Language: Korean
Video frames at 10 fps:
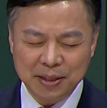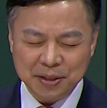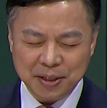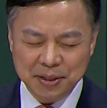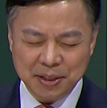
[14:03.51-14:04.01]

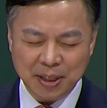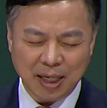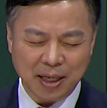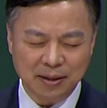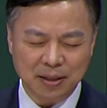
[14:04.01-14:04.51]

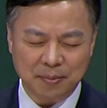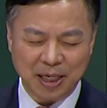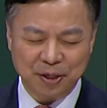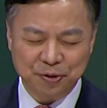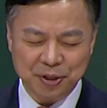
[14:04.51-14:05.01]
신실하게
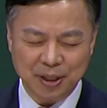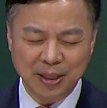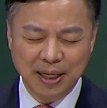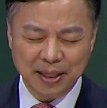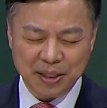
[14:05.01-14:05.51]
응답하여 주실
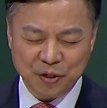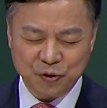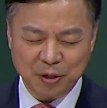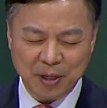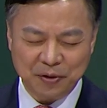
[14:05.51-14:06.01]

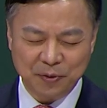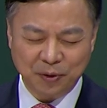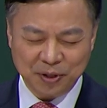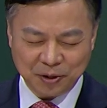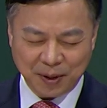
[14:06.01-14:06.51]
예수님의 이름으로
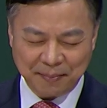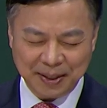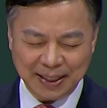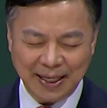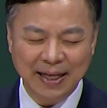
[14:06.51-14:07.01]

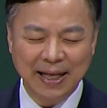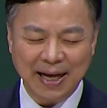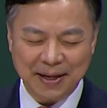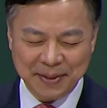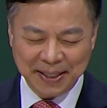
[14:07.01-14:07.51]
기도합니다.
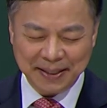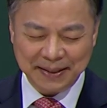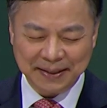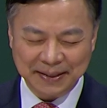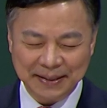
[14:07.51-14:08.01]

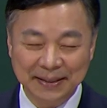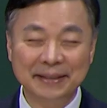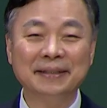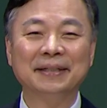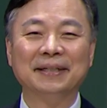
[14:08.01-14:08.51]
아멘.
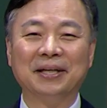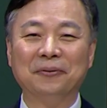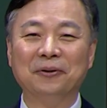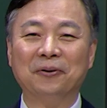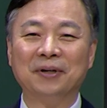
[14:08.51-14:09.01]

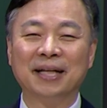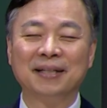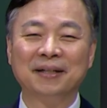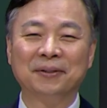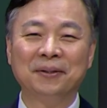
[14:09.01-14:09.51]
여러분 오늘 한
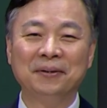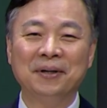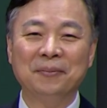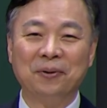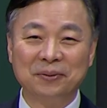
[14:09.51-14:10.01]
날도
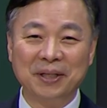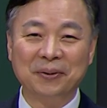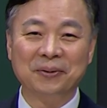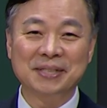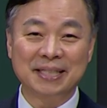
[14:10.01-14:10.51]

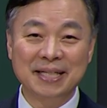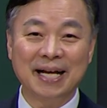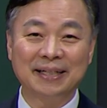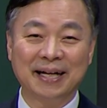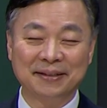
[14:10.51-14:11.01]
복되고
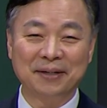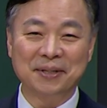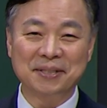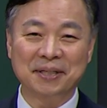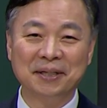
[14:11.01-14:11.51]
승리하는 한 날
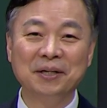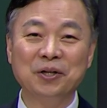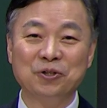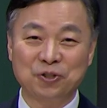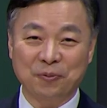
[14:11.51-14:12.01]
되시기를
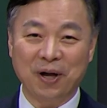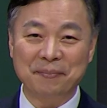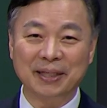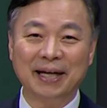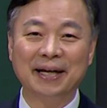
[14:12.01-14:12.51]

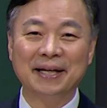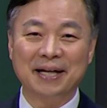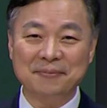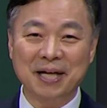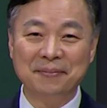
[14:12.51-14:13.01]
축복합니다.
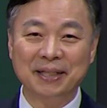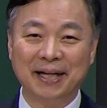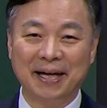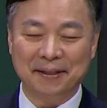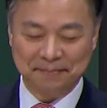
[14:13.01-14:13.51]

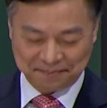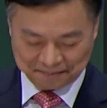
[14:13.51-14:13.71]
감사합니다.